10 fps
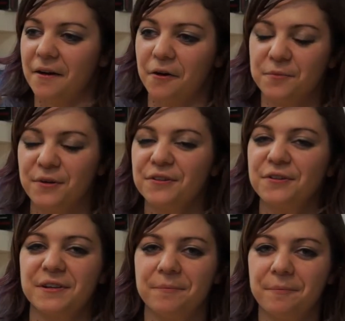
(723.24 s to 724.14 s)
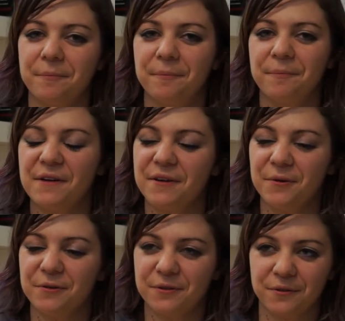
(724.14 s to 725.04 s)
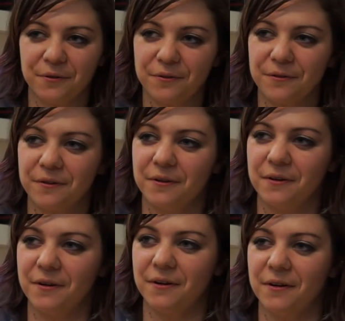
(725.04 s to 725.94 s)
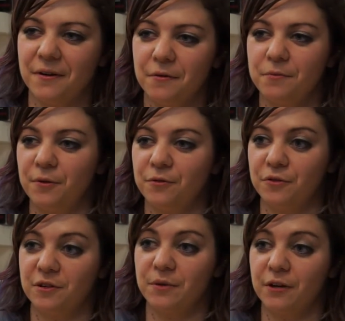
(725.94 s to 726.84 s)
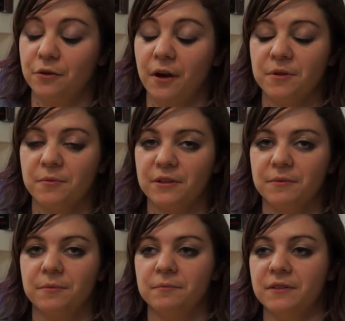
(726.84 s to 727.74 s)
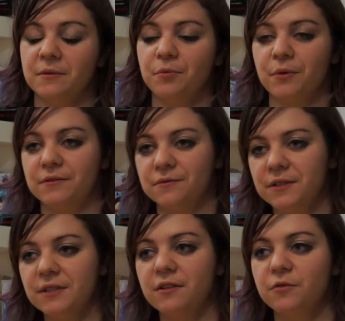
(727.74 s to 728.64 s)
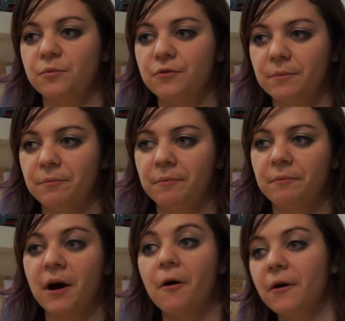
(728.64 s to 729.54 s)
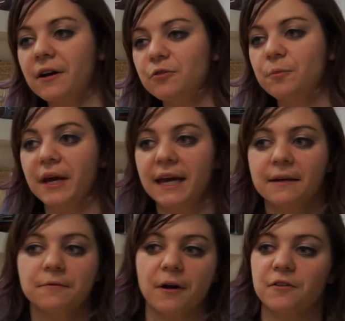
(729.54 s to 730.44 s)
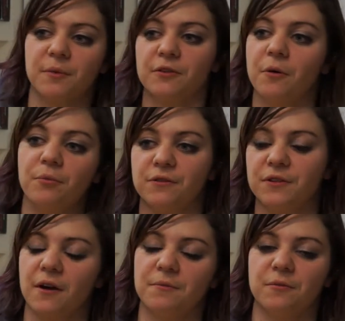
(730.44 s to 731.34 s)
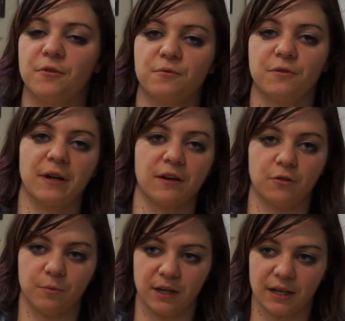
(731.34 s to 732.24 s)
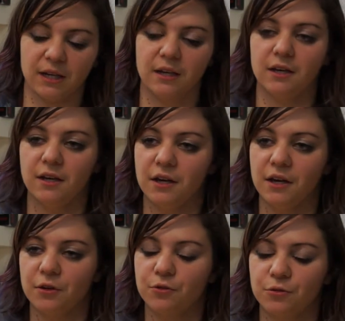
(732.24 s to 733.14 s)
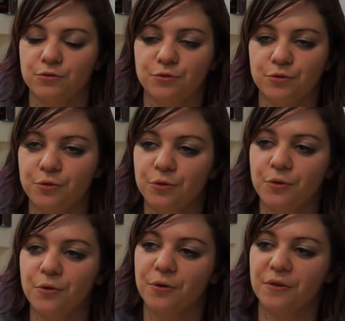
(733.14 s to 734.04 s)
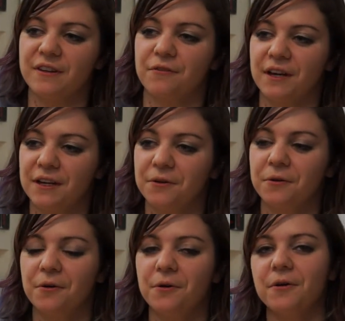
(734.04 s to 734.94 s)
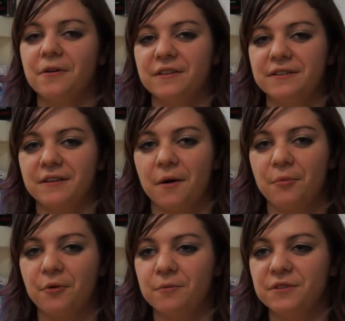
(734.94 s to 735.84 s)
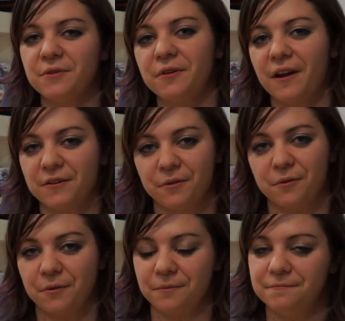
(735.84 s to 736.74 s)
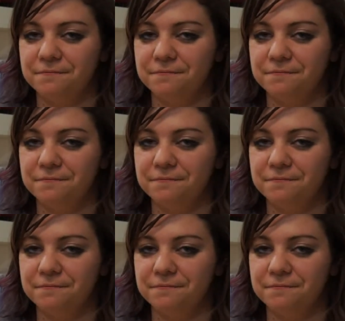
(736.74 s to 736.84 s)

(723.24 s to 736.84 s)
alors je pense que j'ai pas vraiment eu de chance, euh, parce que j'ai perdu rapidement des, points de vie et je pouvais pas en récupérer. Enfin, j'ai perdu un point de vie rapidement, je pouvais pas le récupérer. Et que du coup, euh, c'est vrai que c'était un peu au petit bonheur la chance.